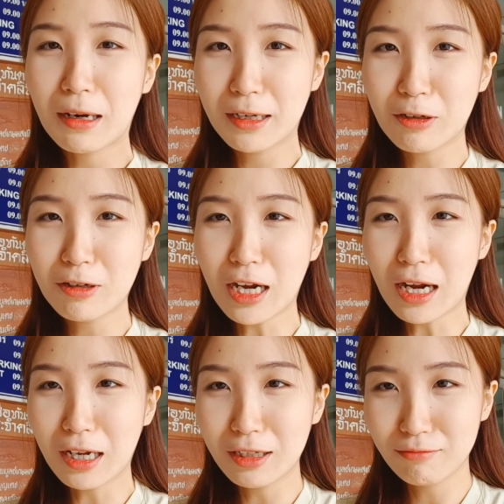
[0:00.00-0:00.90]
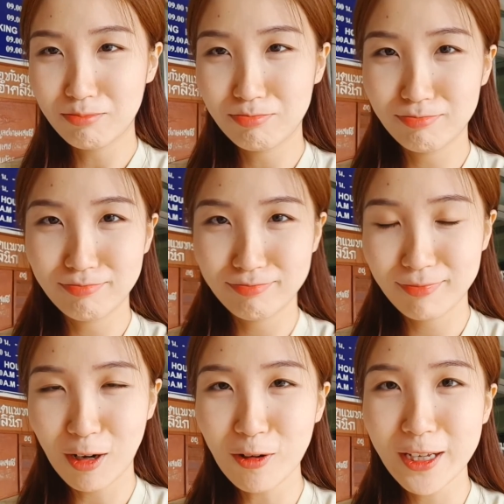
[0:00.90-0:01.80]
เลยก็ได้
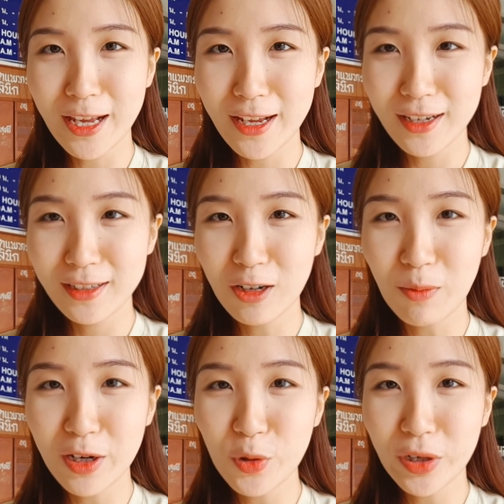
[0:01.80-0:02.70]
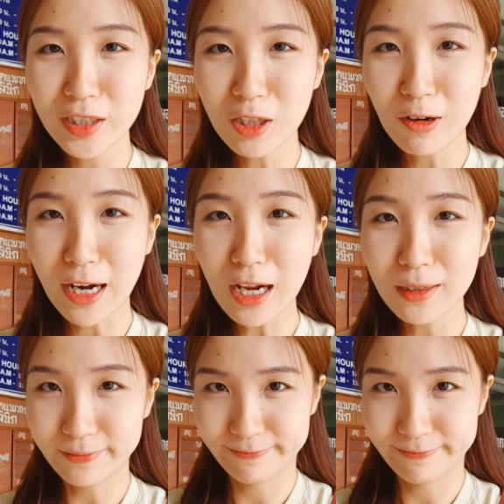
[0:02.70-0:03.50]
โอเคเดี๋ยวมาดูกันต่อนะ